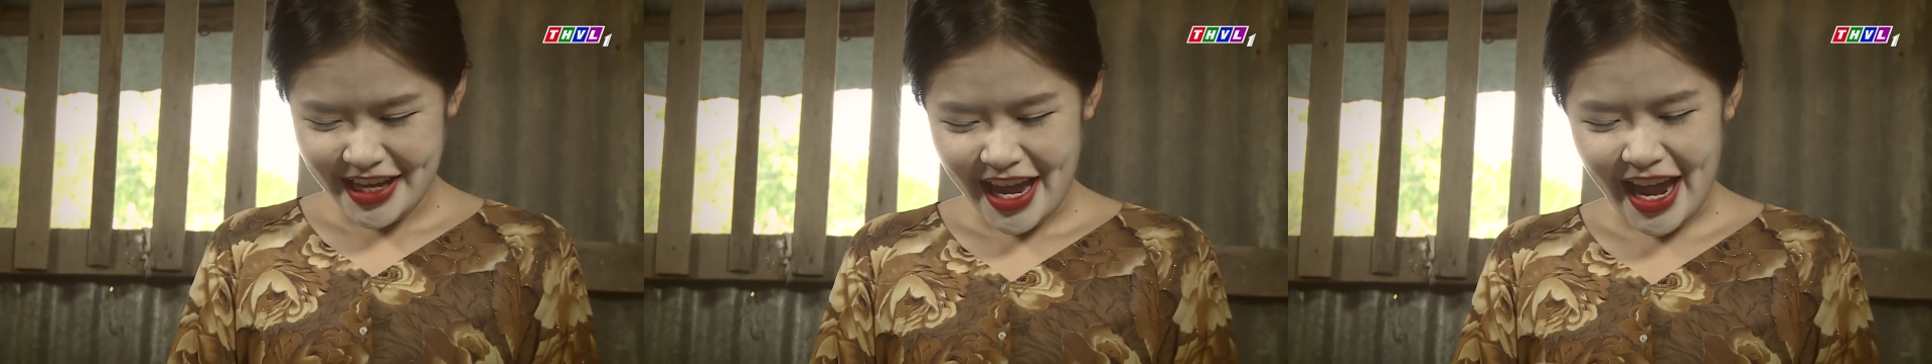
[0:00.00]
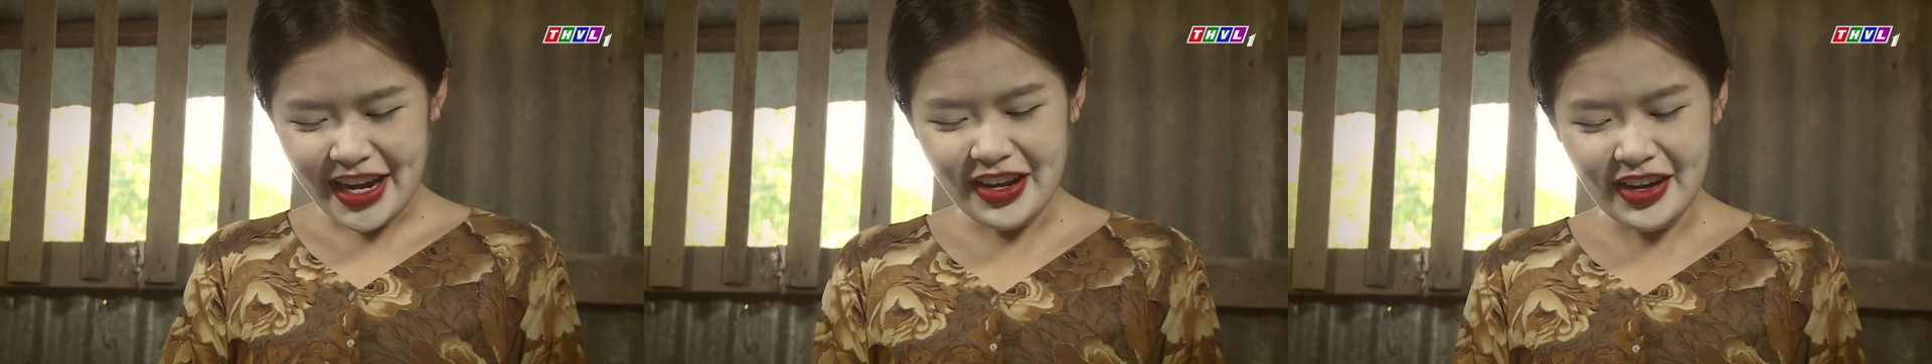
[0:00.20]

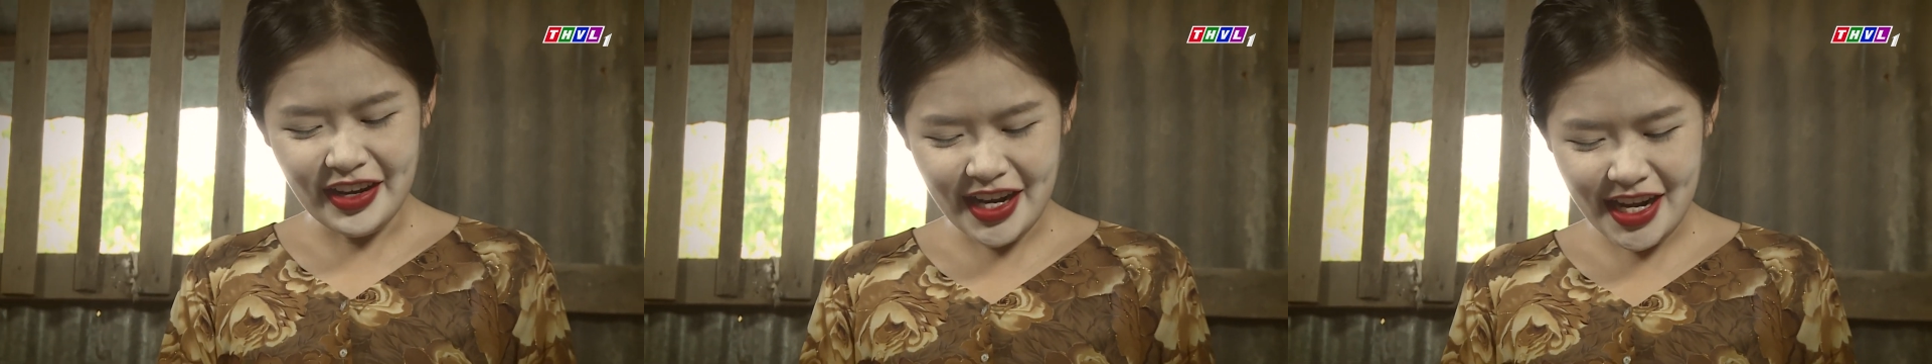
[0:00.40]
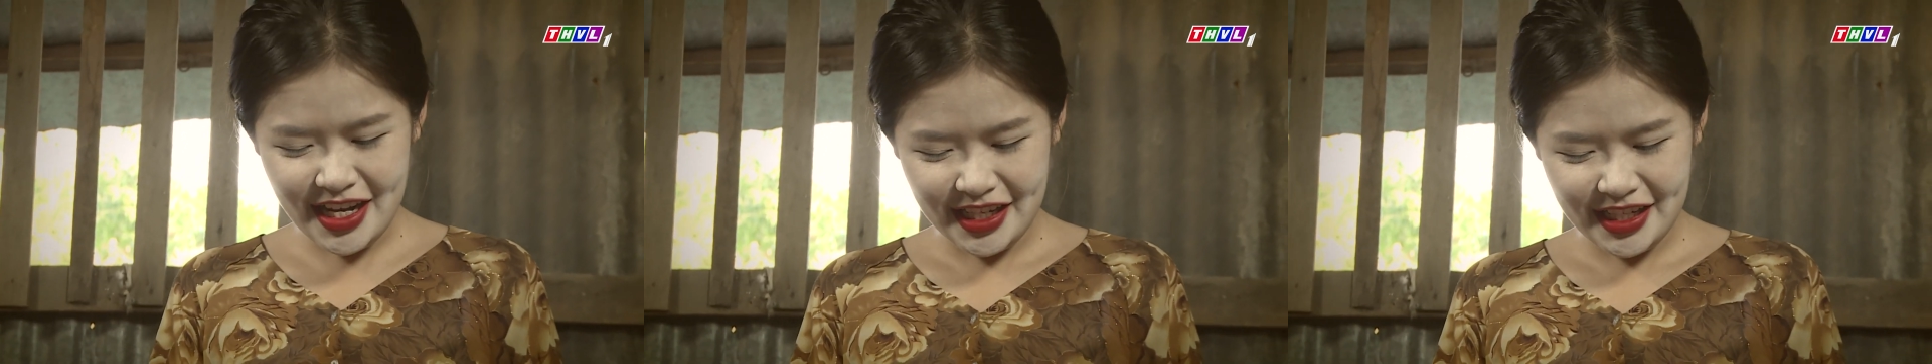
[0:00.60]
hai
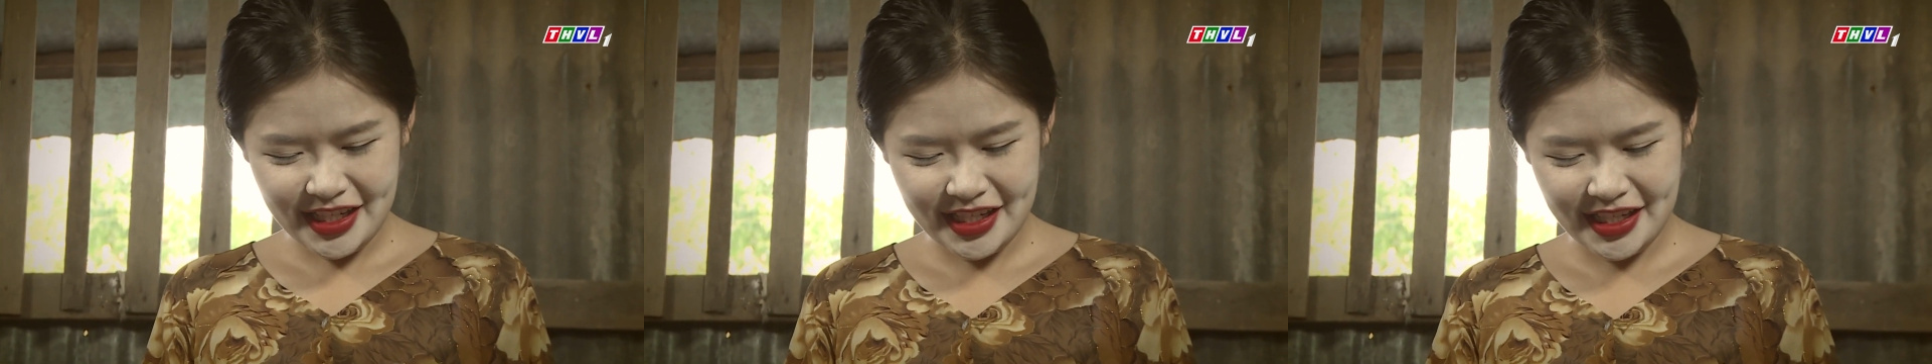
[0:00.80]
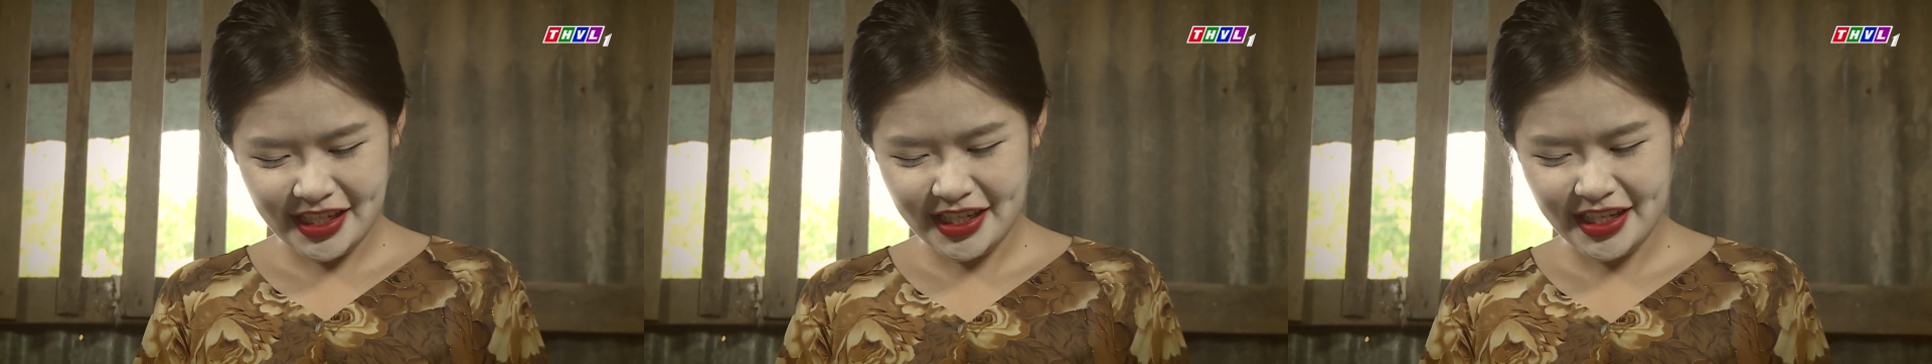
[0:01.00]
đứa
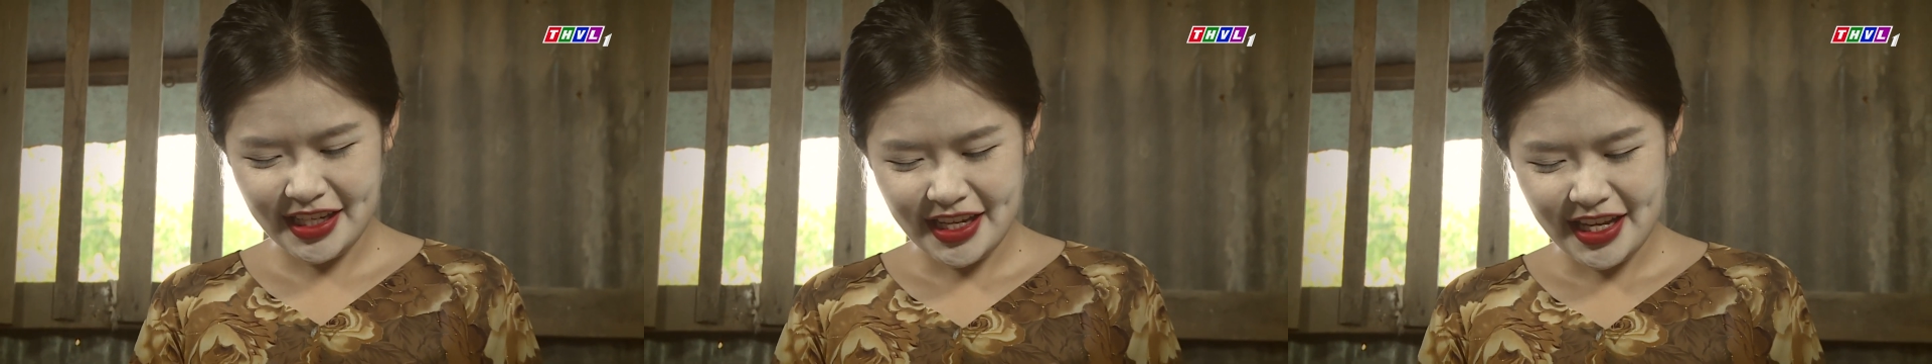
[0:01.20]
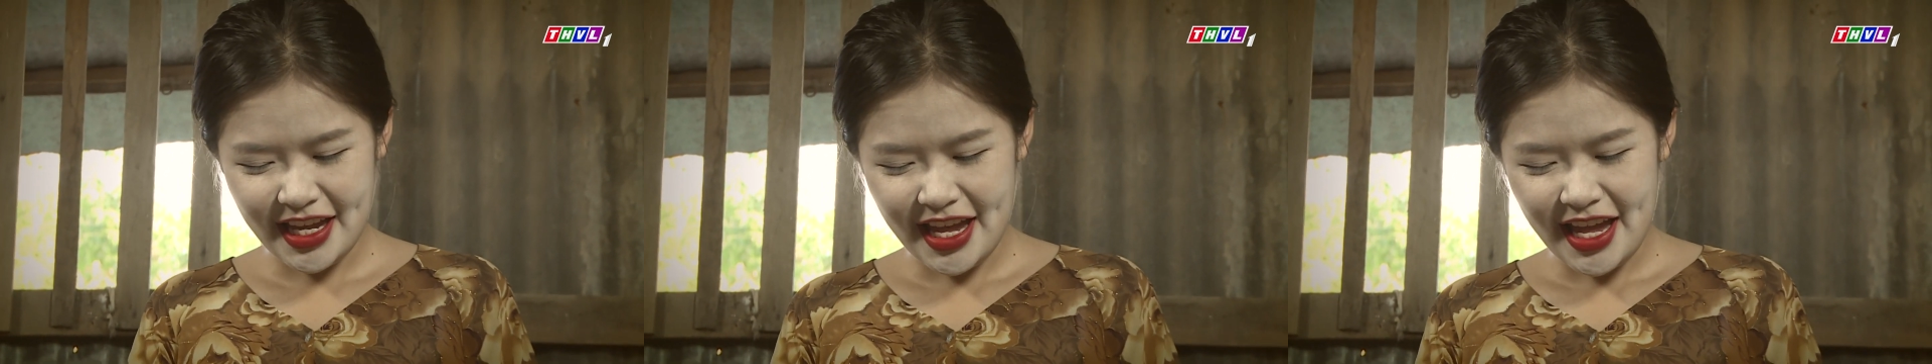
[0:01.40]

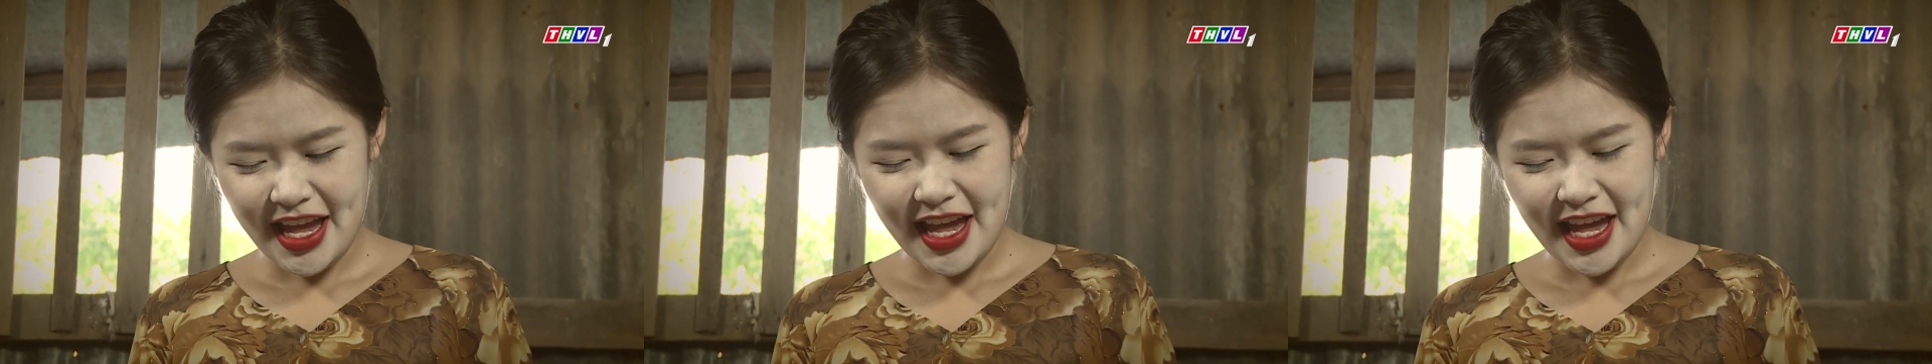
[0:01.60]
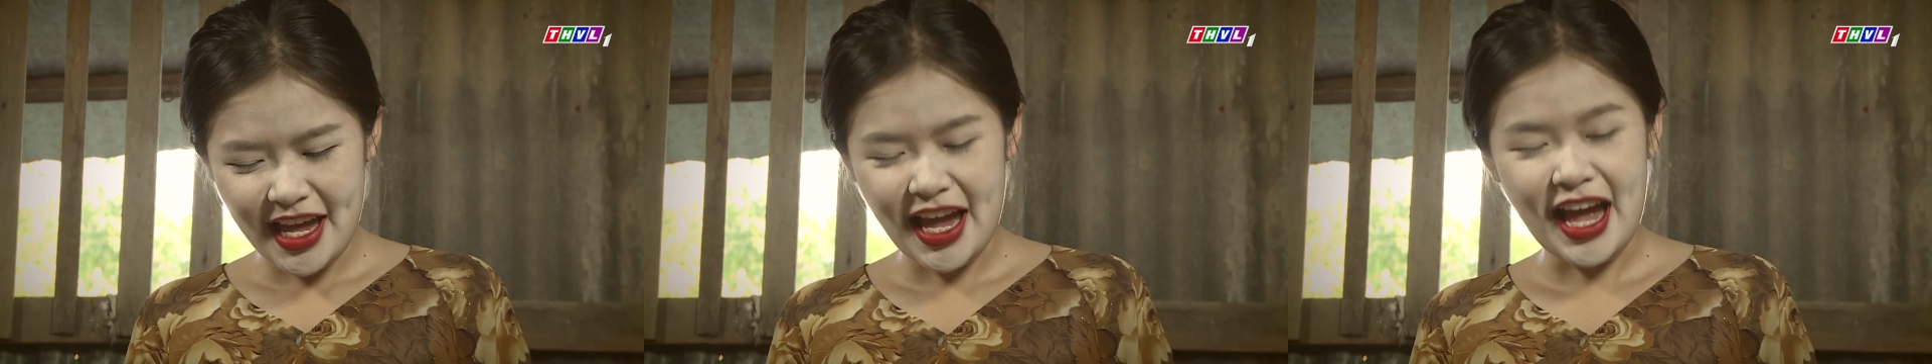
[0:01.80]

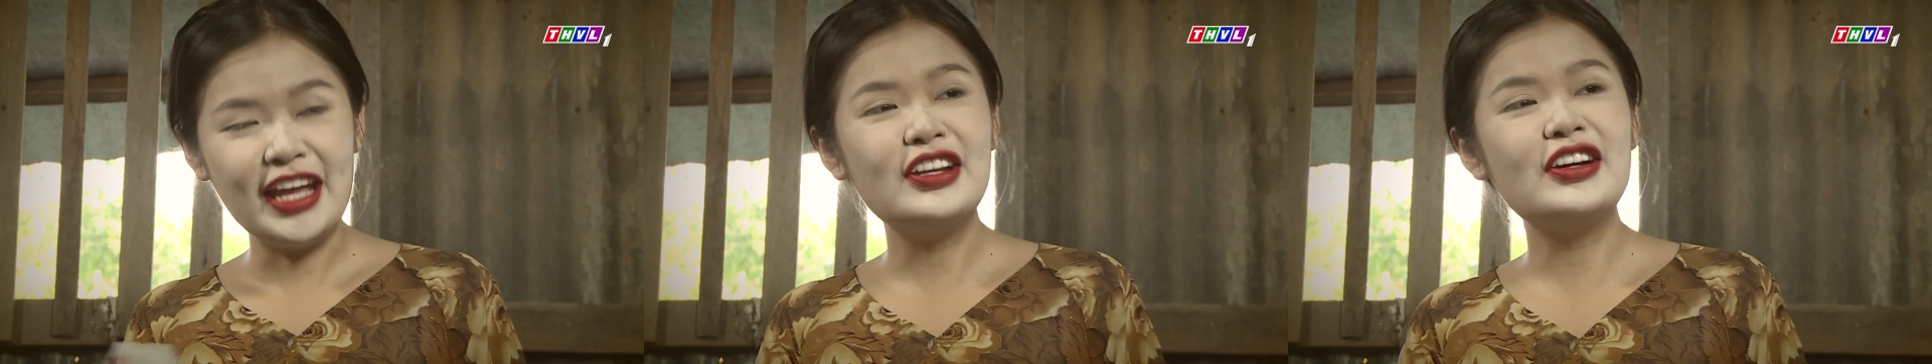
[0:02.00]
hai